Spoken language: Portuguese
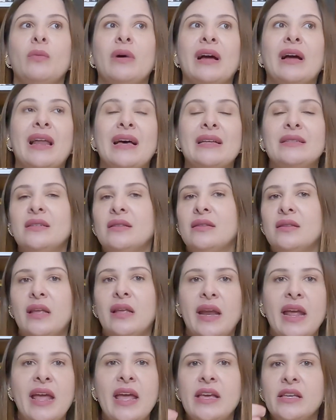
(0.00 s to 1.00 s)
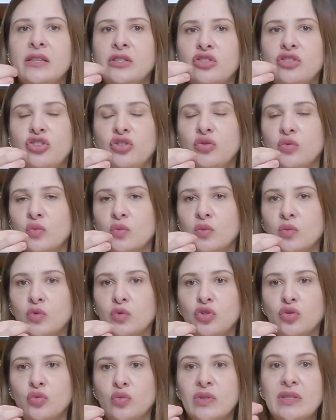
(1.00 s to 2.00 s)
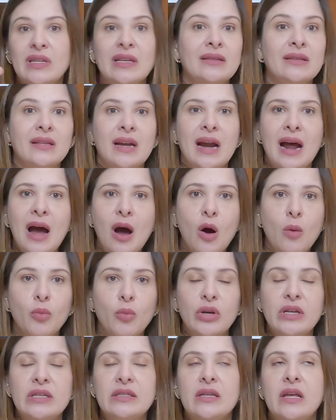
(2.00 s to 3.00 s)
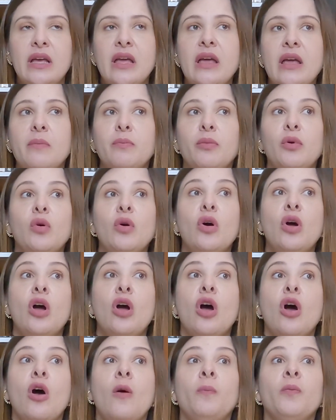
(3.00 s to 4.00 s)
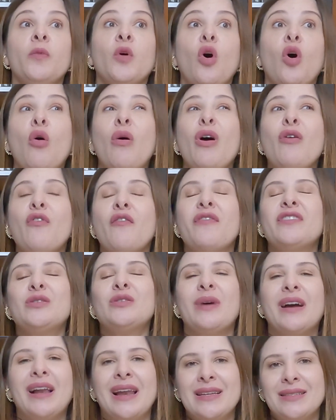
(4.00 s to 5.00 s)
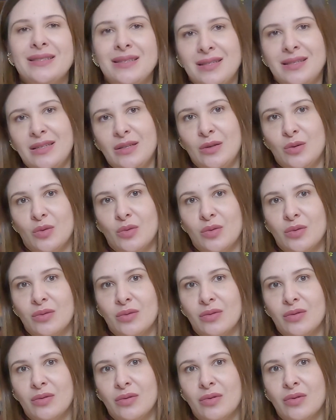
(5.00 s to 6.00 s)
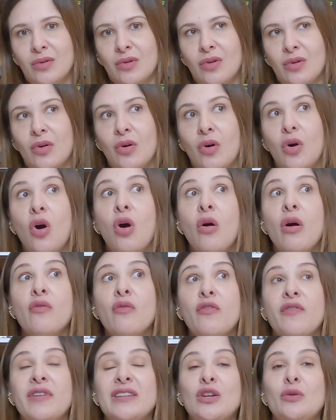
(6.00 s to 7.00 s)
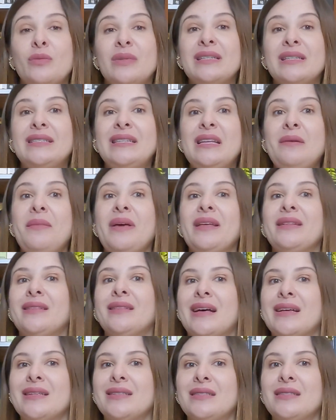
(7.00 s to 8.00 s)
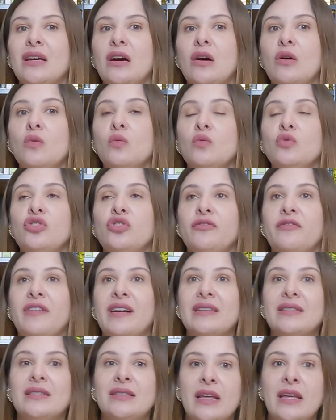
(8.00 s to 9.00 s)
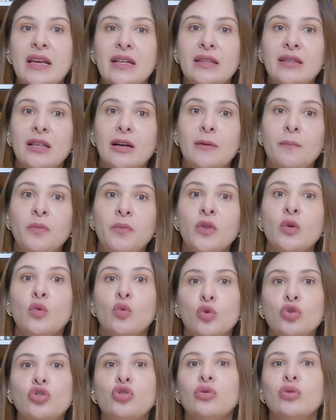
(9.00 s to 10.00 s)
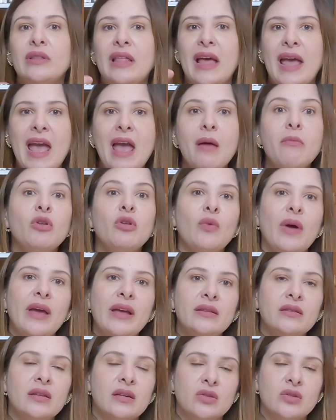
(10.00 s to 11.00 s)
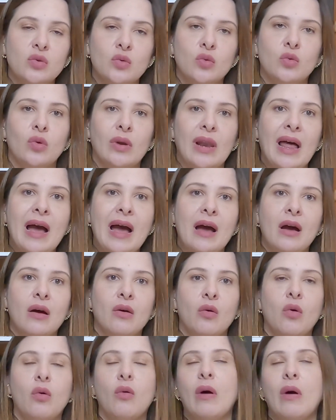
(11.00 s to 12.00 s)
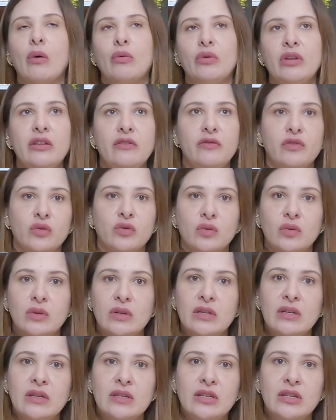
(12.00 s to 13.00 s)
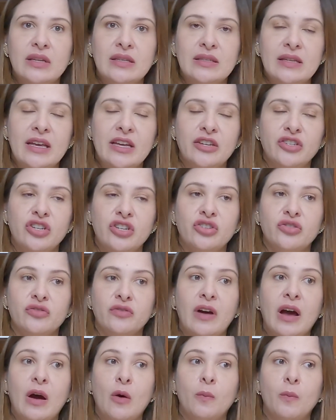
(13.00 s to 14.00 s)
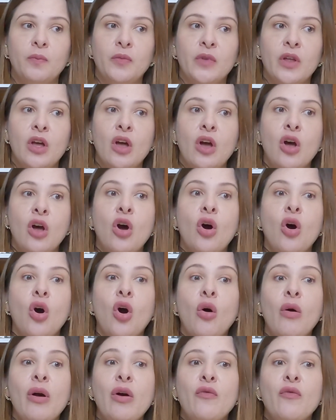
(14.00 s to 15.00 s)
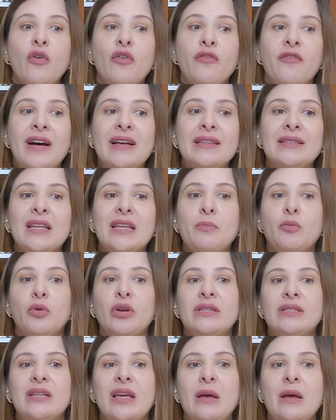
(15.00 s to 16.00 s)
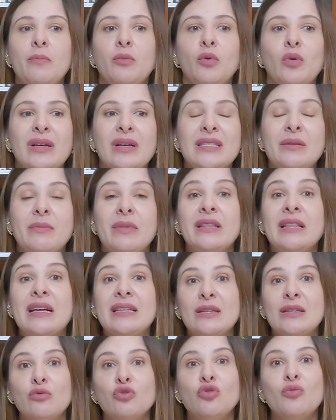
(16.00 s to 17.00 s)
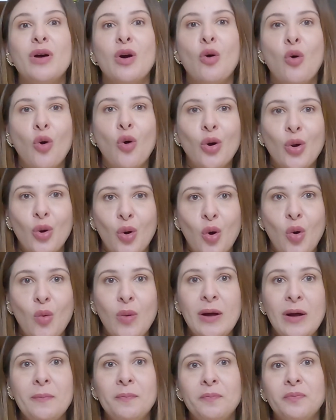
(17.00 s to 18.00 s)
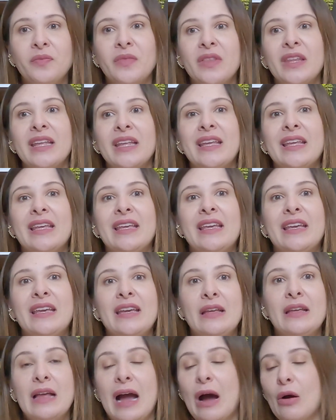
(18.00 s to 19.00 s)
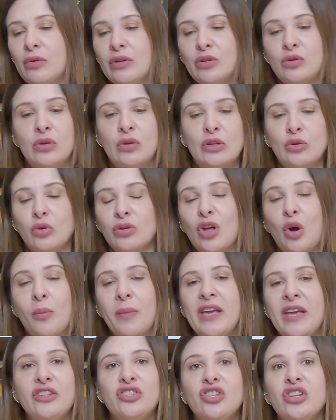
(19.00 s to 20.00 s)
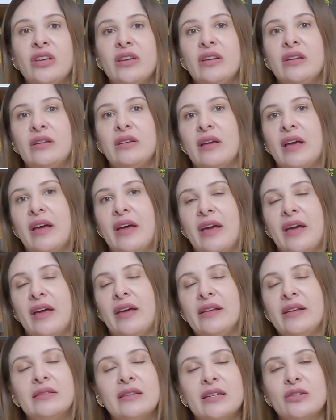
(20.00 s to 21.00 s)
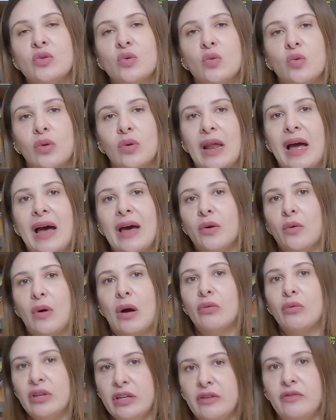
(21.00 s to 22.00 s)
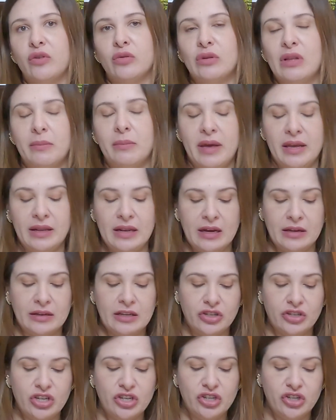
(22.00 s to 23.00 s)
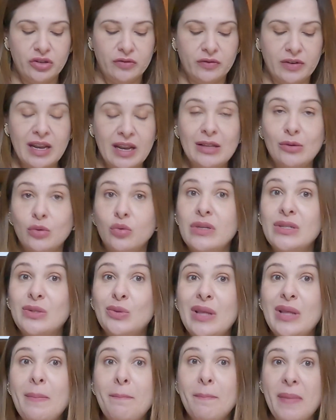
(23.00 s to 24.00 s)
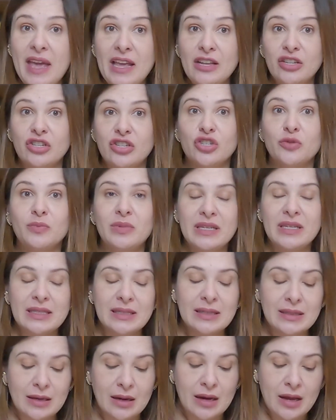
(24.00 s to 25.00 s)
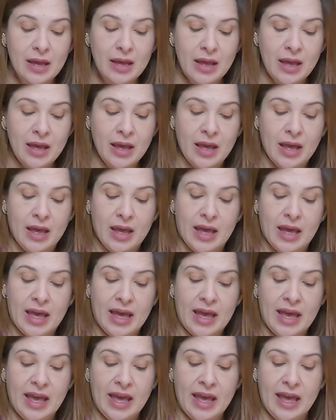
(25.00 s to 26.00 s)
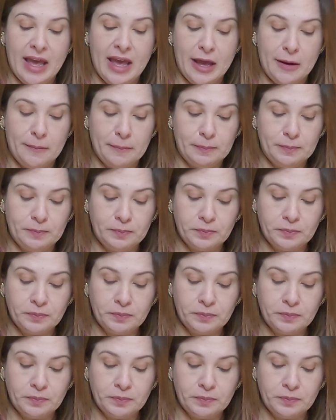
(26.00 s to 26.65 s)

uma classe 3 de um, de um central, por exemplo, ou eu vou fazer uma classe 5, ou eu vou fazer uma cimentação de faceta cujo término é intrasulcular ou ao nível é, gengival, ou eu vou fazer, por exemplo, a cimentação de uma coroa ao, totalmente é, ou ao nível também da, da, gengiva, né? Tudo isso depende, a gente precisa. É,